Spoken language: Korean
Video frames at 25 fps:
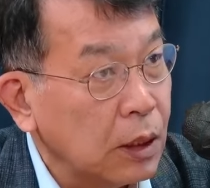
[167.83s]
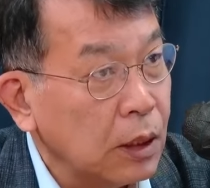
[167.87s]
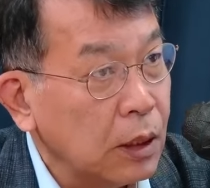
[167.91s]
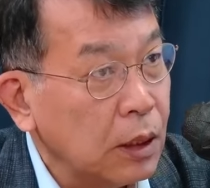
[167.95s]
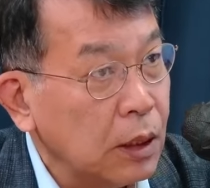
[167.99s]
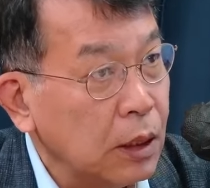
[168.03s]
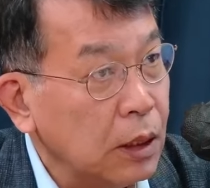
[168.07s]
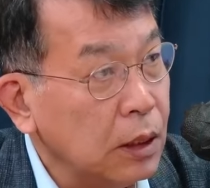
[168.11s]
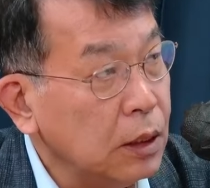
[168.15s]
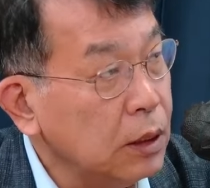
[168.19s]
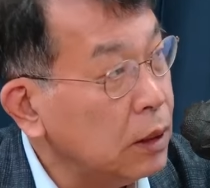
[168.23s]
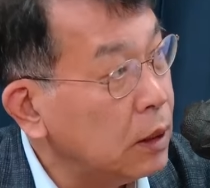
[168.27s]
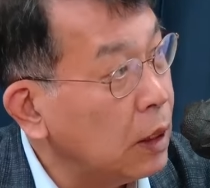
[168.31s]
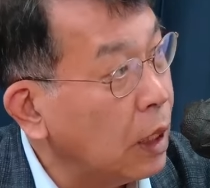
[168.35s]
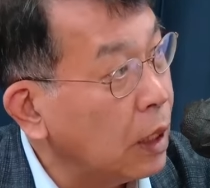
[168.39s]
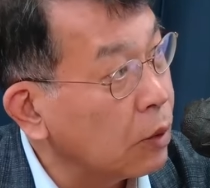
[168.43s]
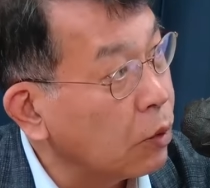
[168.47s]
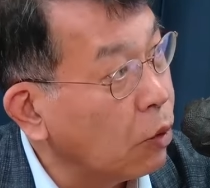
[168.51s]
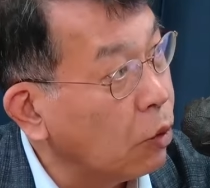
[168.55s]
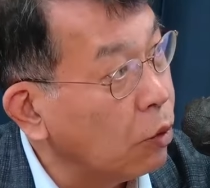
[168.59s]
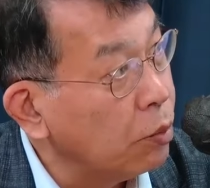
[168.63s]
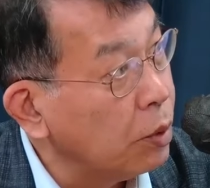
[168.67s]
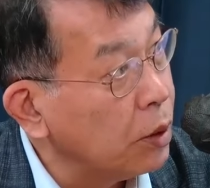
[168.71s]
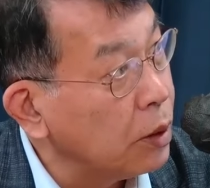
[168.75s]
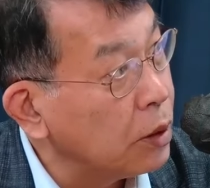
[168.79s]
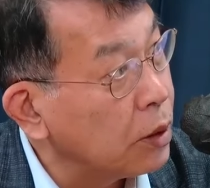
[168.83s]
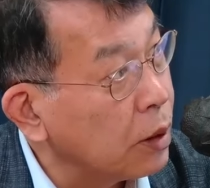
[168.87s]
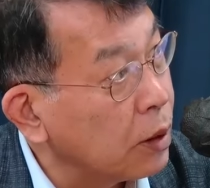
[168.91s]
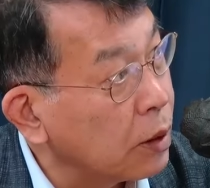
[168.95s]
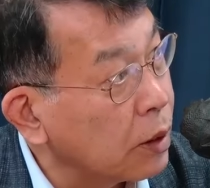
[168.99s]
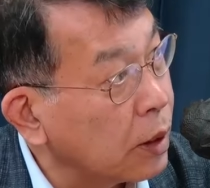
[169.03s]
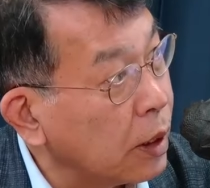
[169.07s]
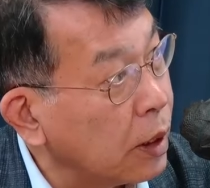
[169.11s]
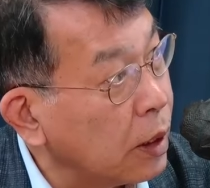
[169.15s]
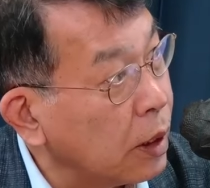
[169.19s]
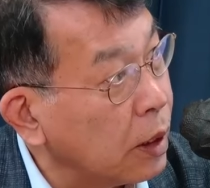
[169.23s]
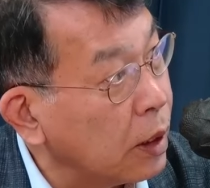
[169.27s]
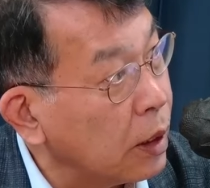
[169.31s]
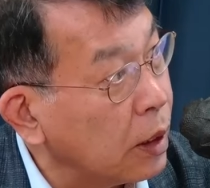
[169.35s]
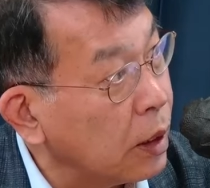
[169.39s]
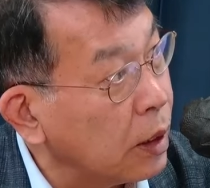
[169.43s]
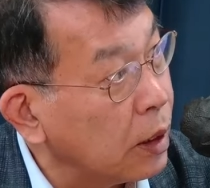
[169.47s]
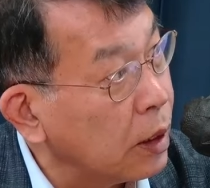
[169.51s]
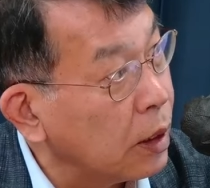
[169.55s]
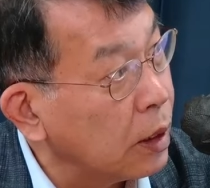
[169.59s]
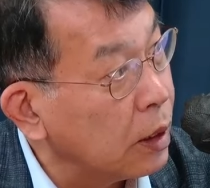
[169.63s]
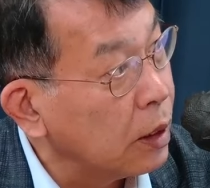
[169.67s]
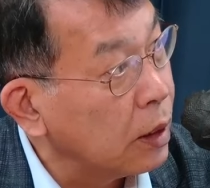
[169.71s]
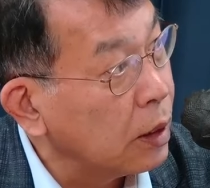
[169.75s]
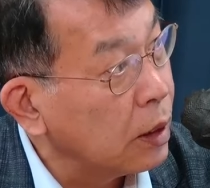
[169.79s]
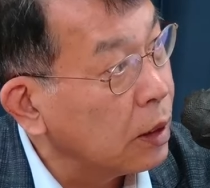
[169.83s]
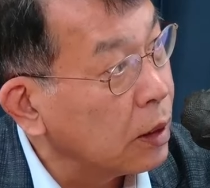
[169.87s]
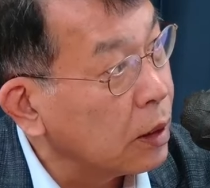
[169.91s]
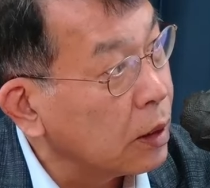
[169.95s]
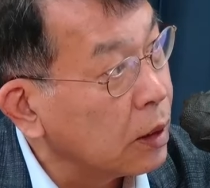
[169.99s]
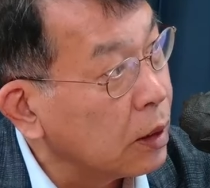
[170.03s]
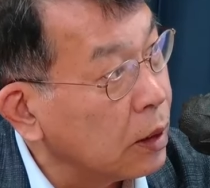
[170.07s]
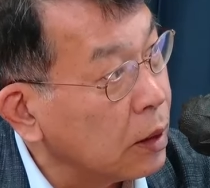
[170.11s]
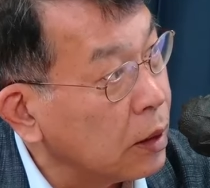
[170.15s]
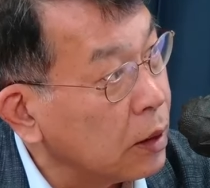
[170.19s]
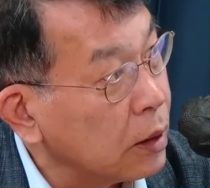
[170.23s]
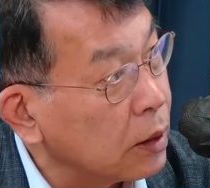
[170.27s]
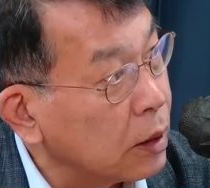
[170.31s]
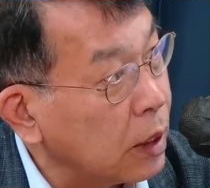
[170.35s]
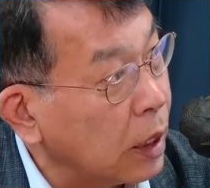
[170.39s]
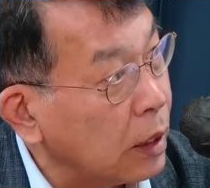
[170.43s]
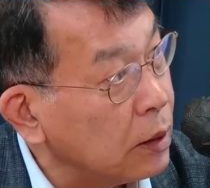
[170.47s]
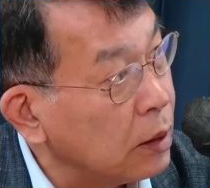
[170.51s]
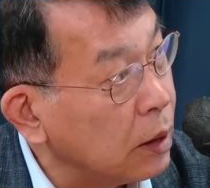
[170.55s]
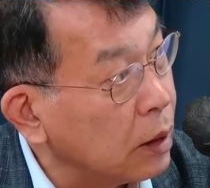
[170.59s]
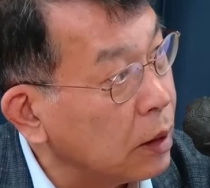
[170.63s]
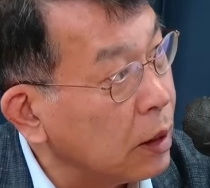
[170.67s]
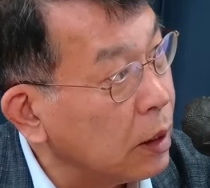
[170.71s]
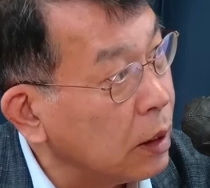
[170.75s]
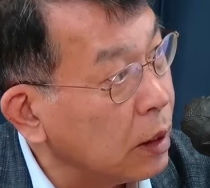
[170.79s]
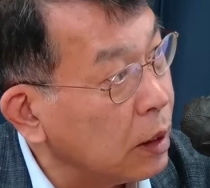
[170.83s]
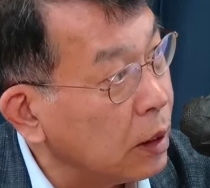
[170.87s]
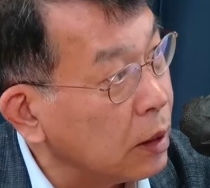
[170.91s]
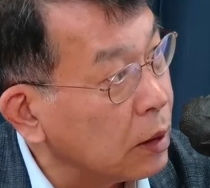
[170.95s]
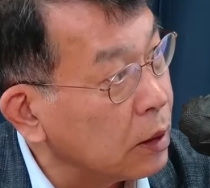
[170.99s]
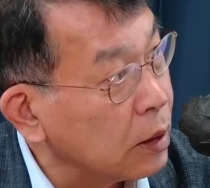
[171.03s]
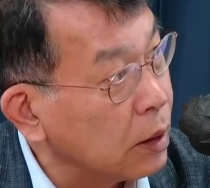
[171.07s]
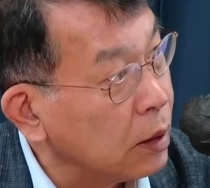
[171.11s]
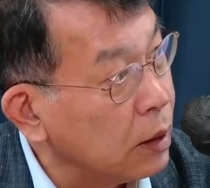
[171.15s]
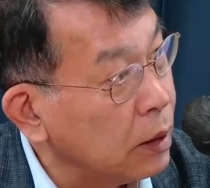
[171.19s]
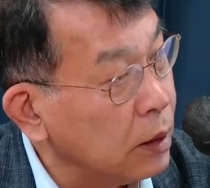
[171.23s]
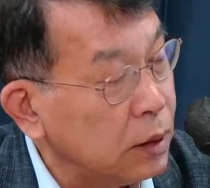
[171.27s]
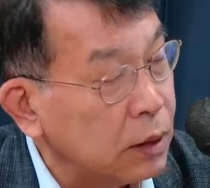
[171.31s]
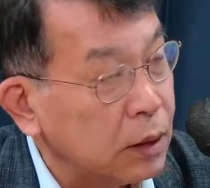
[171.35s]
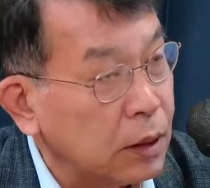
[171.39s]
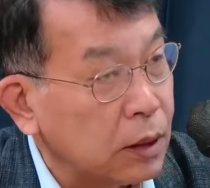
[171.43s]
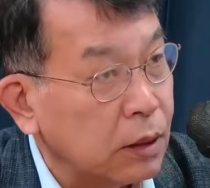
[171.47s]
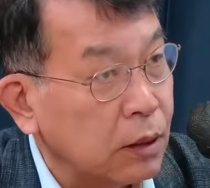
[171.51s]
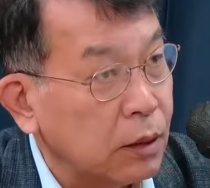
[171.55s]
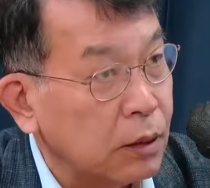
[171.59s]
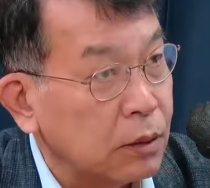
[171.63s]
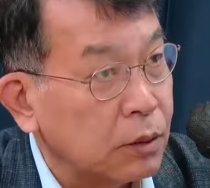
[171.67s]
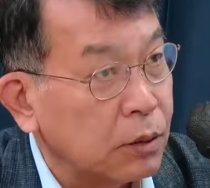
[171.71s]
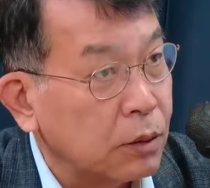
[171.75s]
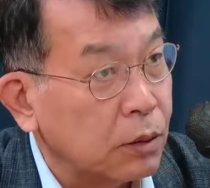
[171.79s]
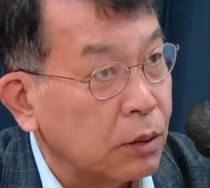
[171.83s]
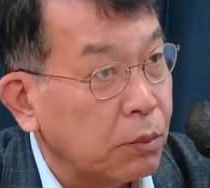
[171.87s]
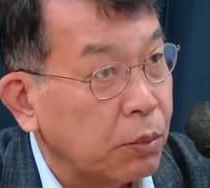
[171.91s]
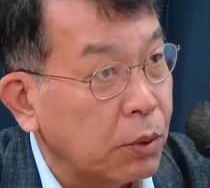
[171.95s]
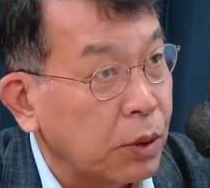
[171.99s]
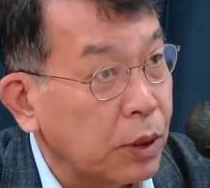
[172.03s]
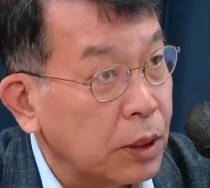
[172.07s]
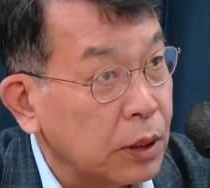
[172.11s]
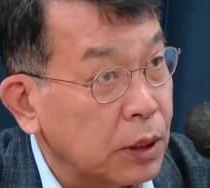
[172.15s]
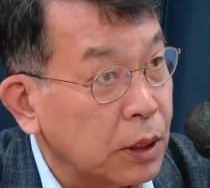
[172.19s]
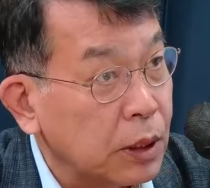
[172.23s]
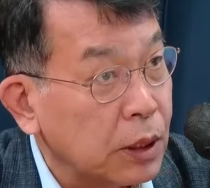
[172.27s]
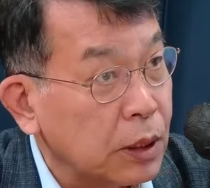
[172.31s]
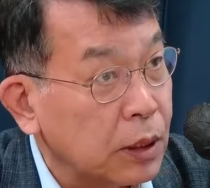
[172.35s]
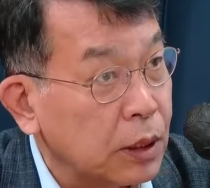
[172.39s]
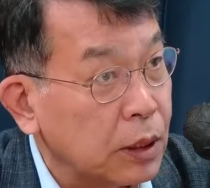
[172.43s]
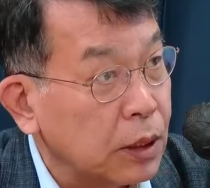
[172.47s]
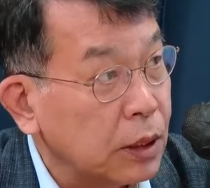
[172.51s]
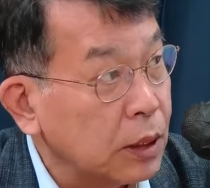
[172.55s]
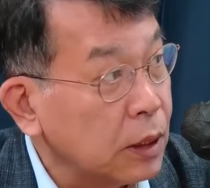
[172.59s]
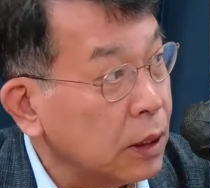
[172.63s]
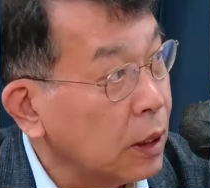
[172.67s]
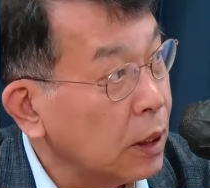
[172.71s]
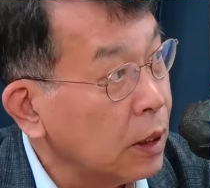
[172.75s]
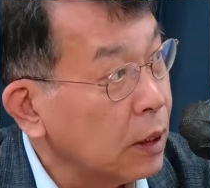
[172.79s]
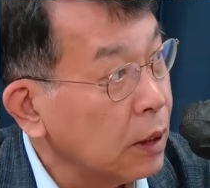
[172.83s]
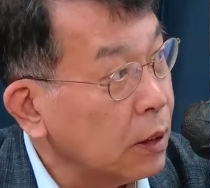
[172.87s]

인사로비설의 핵심이죠. 그 단서가 예. 들어있을 것으로 보여지거든요.